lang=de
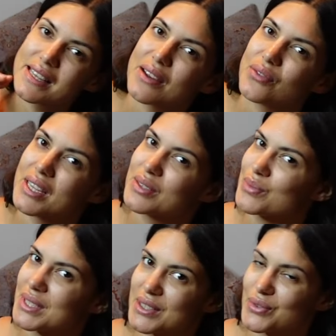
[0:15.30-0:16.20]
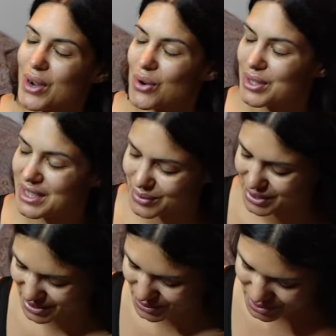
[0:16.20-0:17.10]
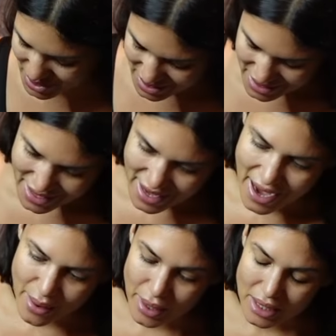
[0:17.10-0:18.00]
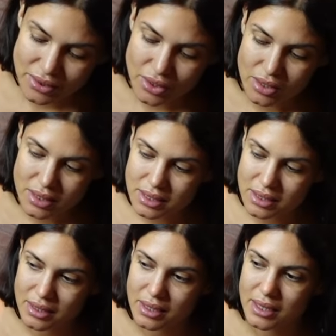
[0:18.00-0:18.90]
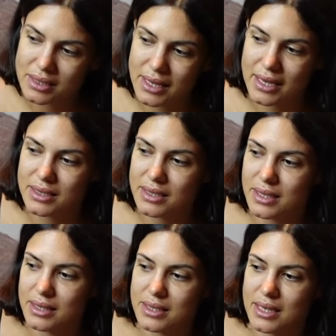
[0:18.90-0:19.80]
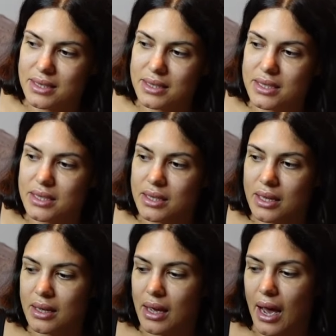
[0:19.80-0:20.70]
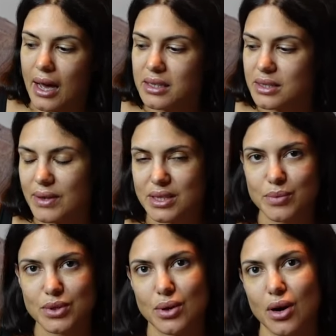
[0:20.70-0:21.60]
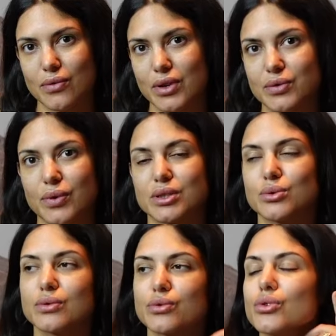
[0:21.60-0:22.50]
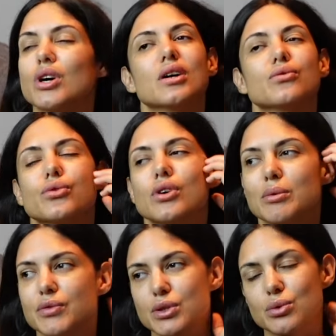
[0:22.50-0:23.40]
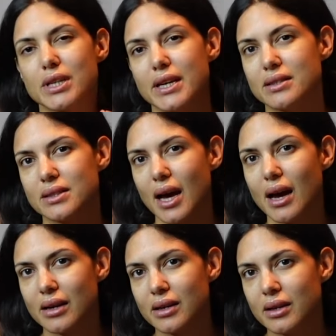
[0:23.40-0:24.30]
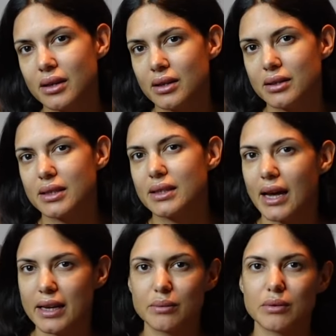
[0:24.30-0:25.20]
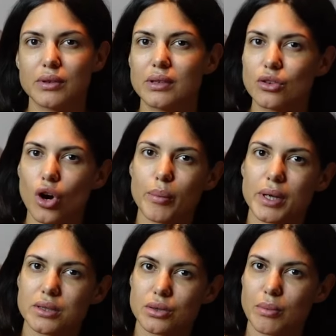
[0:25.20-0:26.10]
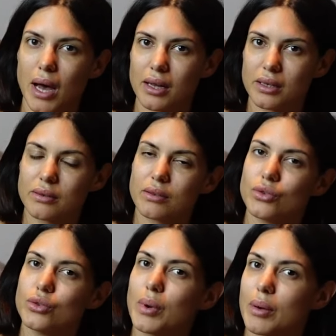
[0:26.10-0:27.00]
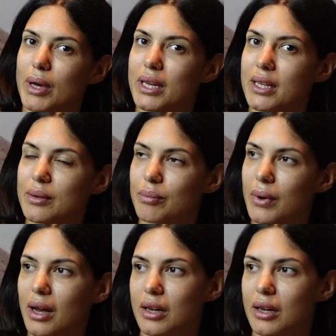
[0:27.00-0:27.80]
Zeit war ich ein bisschen faul, gebe ich zu. Aber ansonsten äh, zeichne ich tatsächlich alles, was mir so auffällt. Ich versuche, früher, früher habe ich versucht, jeden Tag einen kleinen Comic zu machen über mein Leben.